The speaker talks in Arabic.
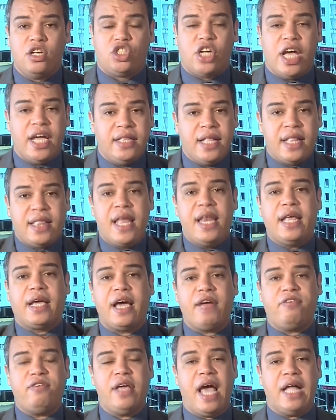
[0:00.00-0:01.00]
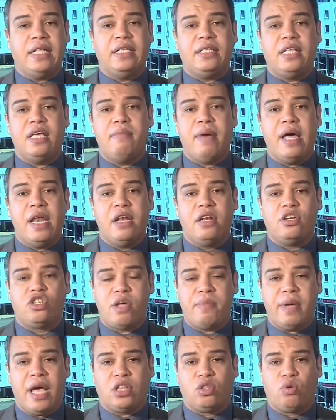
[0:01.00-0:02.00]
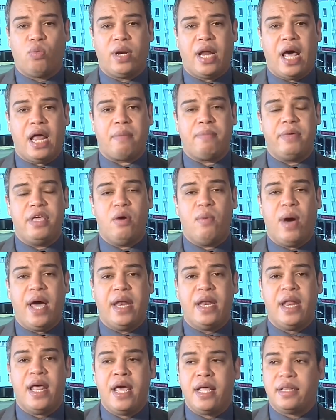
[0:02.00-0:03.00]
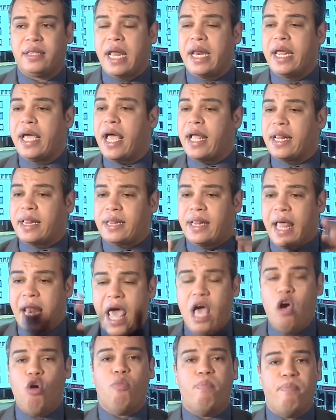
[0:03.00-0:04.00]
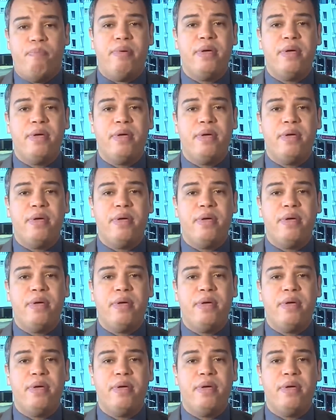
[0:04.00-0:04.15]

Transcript: شهدنا ذلك في حديثه مع الجامعة الدول العربية وعن طريقة تلاعب